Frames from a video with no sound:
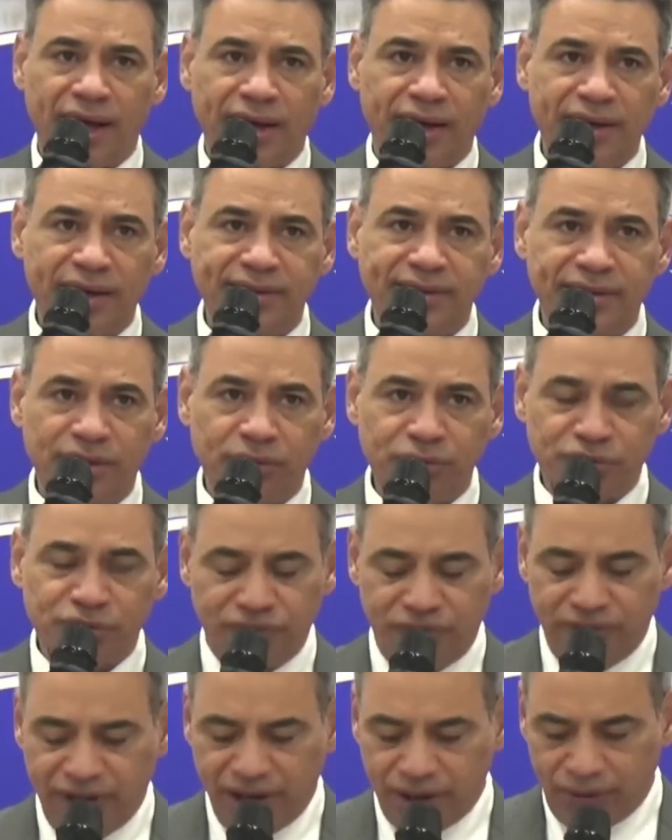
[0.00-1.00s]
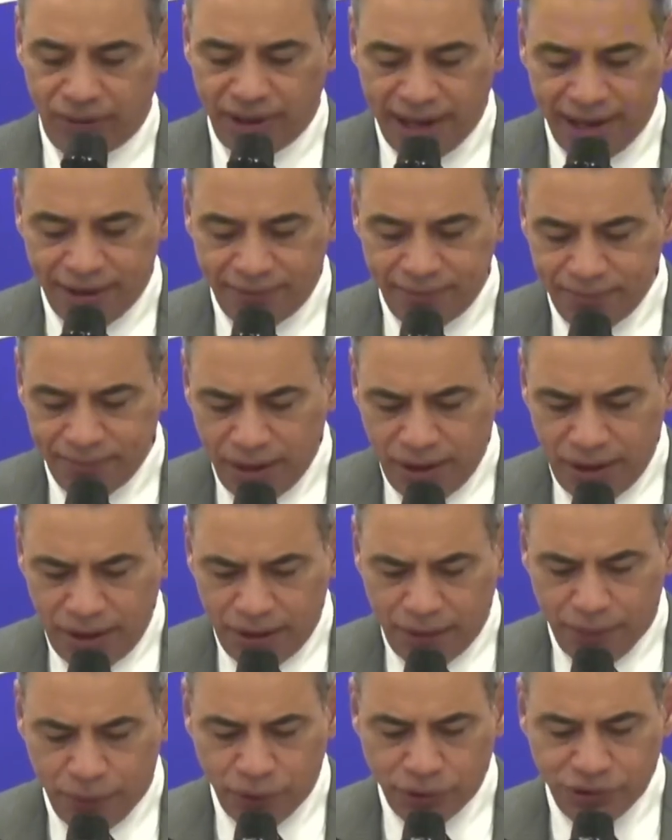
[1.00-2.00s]
aqueles que não tiveram lá,
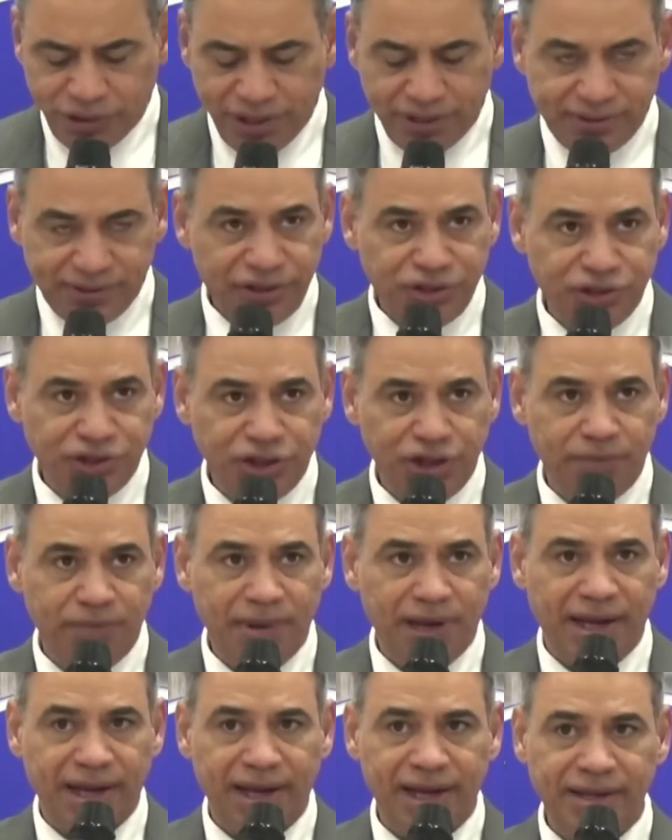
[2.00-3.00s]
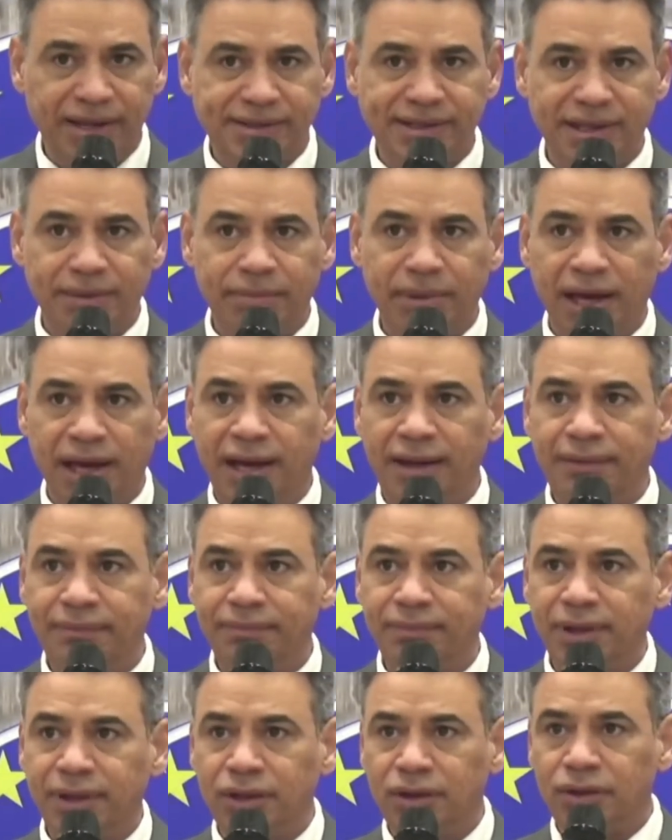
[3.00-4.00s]
pôde assistir pela rede CMA.